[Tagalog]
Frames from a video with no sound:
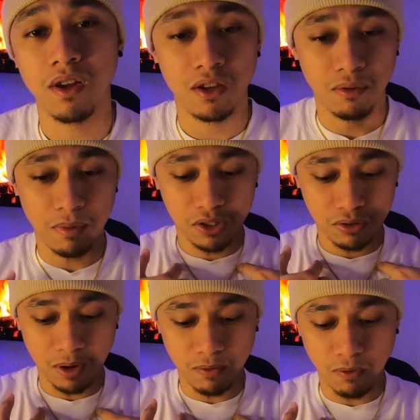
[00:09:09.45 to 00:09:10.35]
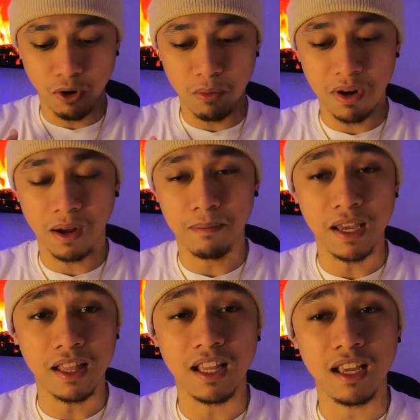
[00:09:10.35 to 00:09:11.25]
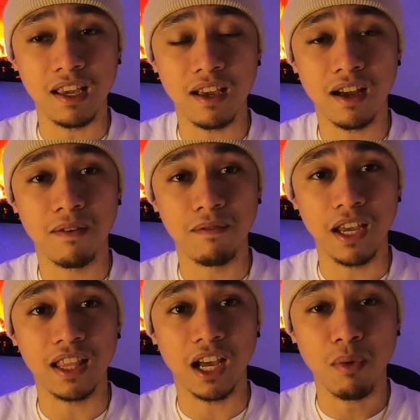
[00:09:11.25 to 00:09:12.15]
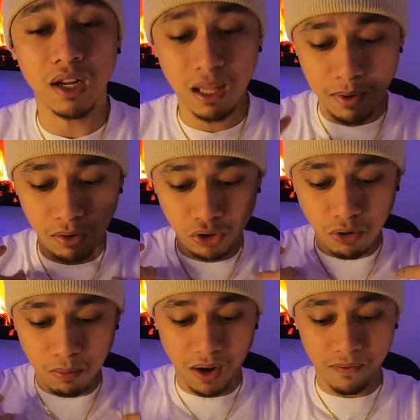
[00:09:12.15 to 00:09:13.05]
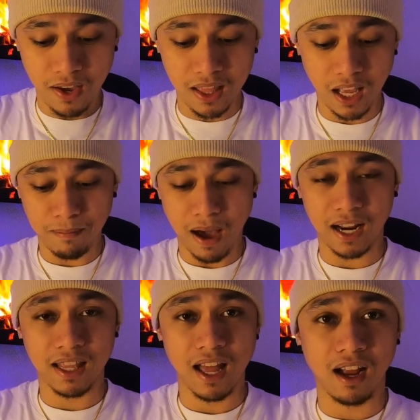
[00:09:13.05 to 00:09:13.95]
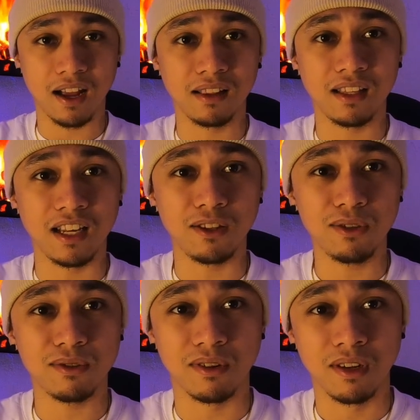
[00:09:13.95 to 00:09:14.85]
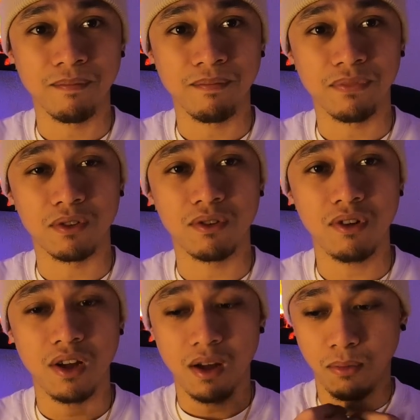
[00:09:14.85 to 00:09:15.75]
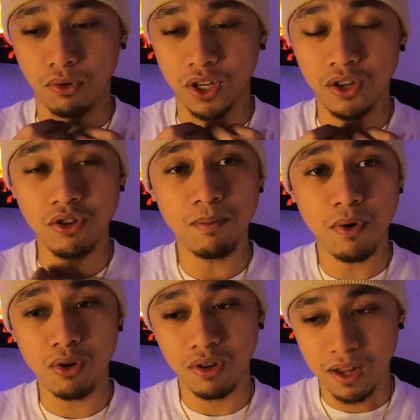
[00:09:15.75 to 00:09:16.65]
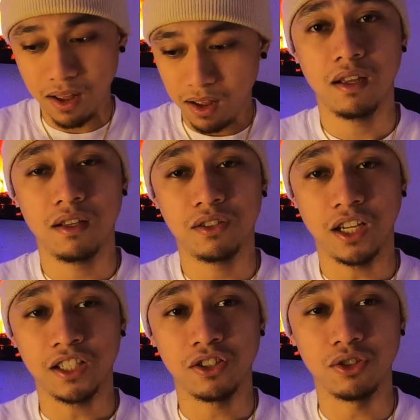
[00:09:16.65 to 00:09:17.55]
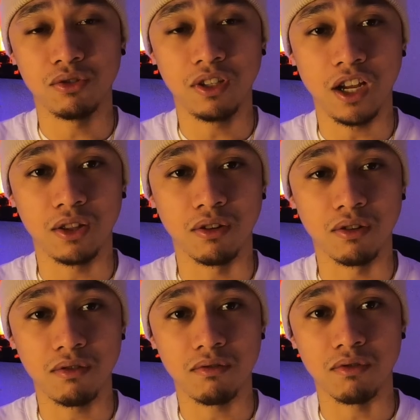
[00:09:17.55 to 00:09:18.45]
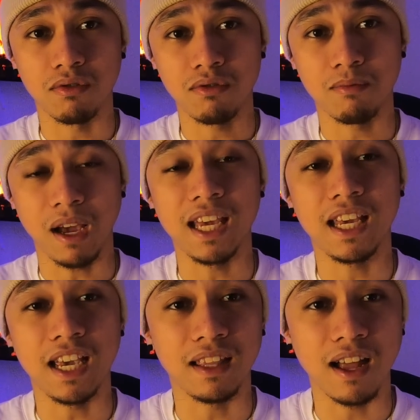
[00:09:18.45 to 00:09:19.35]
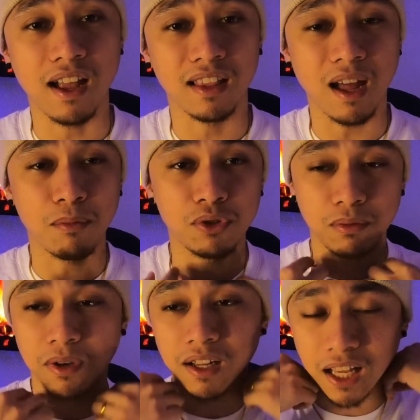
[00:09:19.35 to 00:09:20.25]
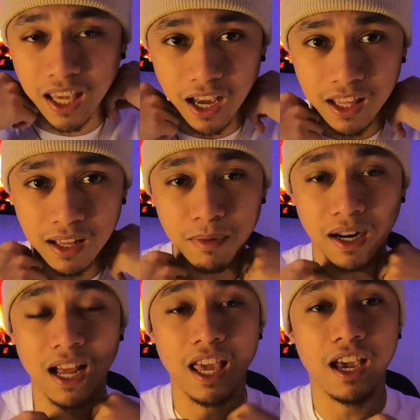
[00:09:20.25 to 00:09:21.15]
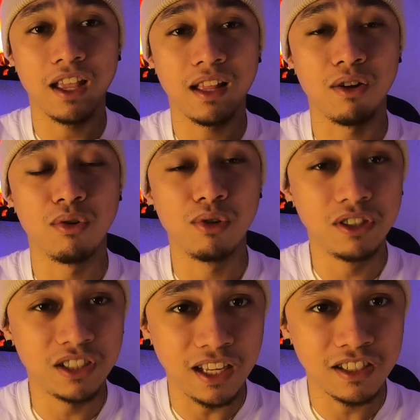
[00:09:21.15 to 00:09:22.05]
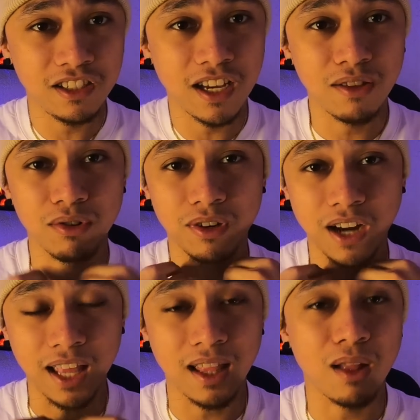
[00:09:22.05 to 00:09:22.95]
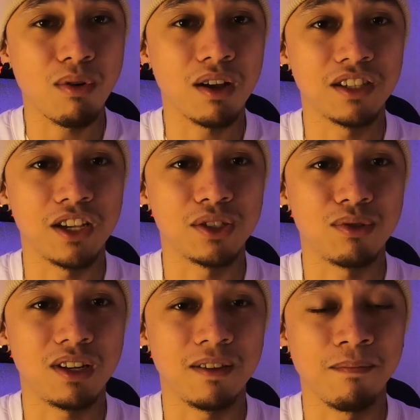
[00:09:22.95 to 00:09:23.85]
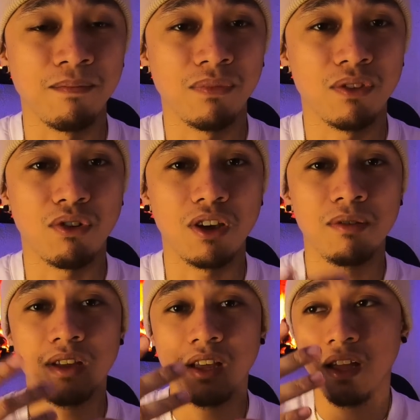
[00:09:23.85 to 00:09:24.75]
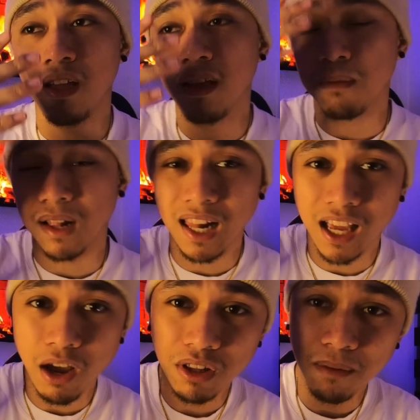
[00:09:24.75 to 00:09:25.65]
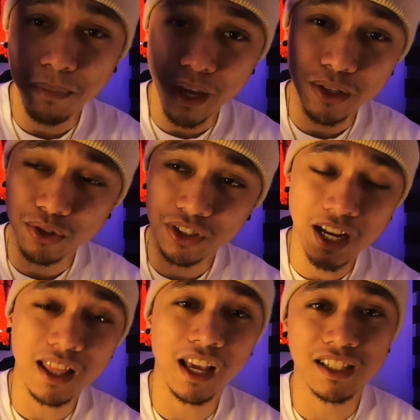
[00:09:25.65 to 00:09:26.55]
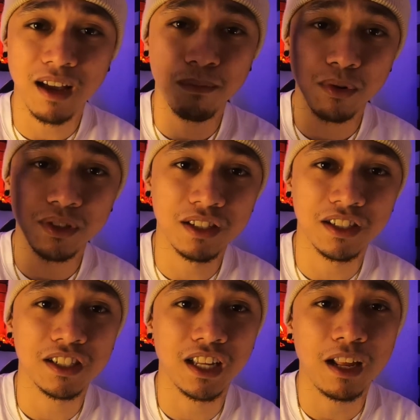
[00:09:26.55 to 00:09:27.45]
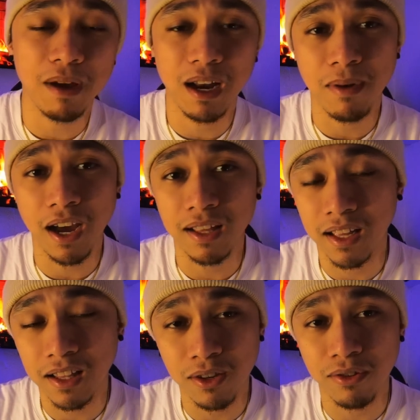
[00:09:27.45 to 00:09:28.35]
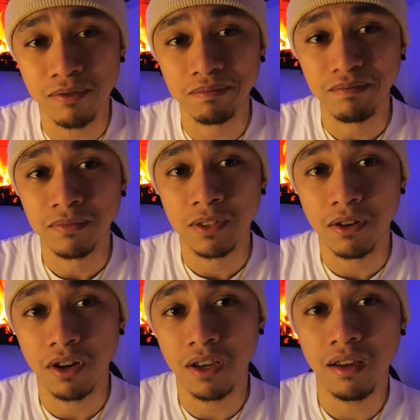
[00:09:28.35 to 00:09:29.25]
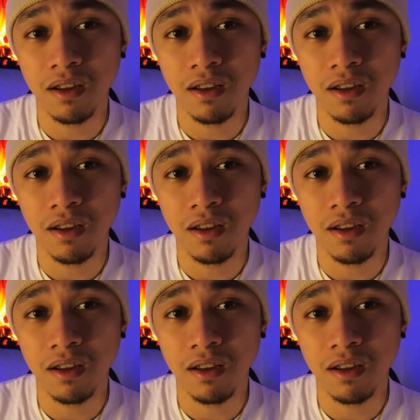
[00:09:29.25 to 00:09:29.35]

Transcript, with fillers: Yung medyo magpo-form ng mini uh, v-neck. Huwag naman yung sobrang v-neck pare na hanggang dito, no? Buksan niyo yung polo na chest nyo dito, no, makikita. Tapos maglagay kayo ng, maglagay kayo ng gold chains diyan or kahit anong accessory. Okay? Lalagay ako ng picture dyan, example dyan sa screen para makita ninyo. Okay?